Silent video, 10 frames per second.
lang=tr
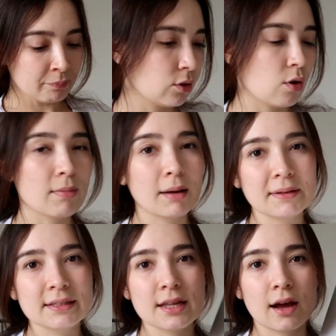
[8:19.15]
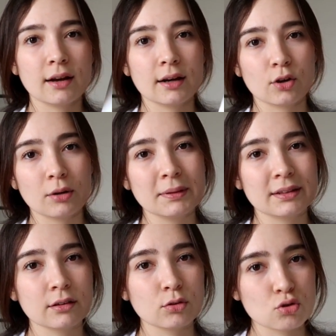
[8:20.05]
Normal bilgisayarlara göre bir
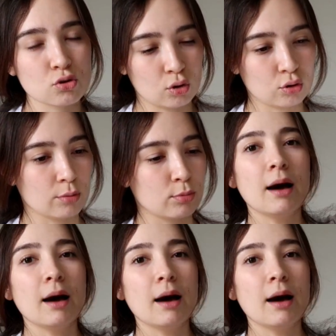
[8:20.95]
tık küçük oluyor bu.